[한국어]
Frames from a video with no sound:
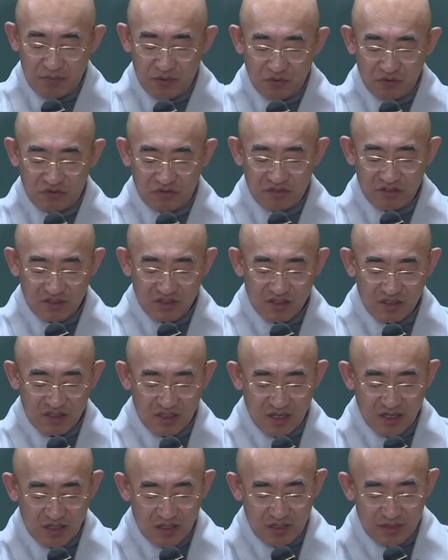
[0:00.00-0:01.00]

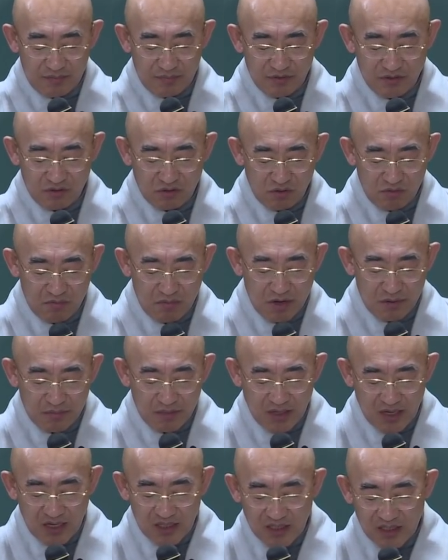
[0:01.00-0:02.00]
보수적이기에 깊은
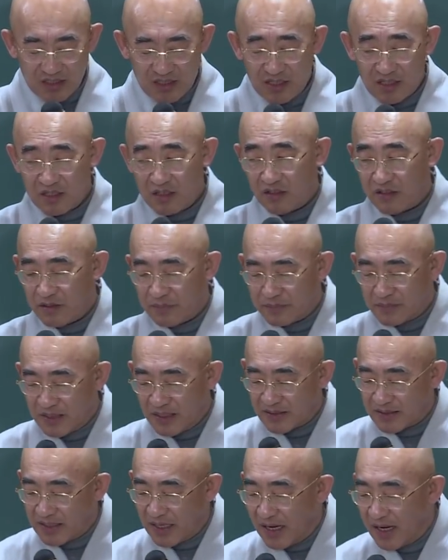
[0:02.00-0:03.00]
속마음을 알아내기가
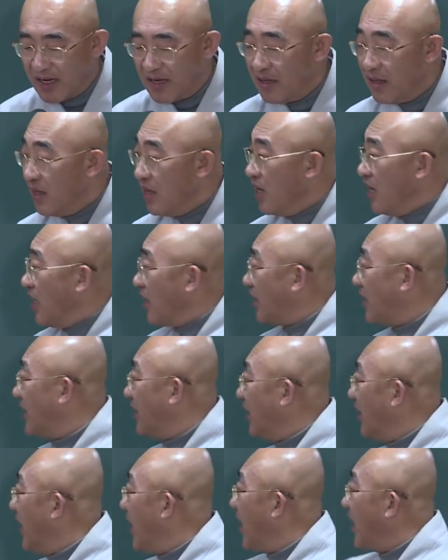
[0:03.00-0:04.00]
어렵다. 자,
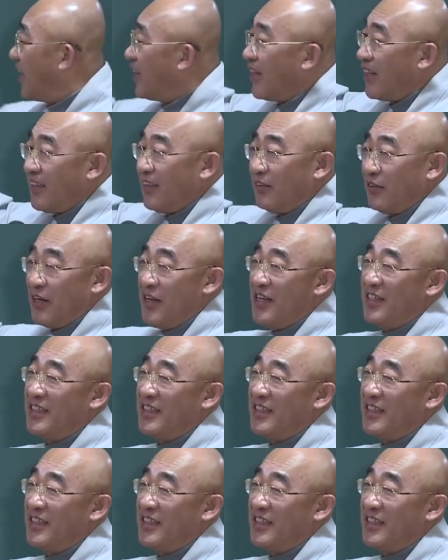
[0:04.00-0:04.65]
기에 해당이 되는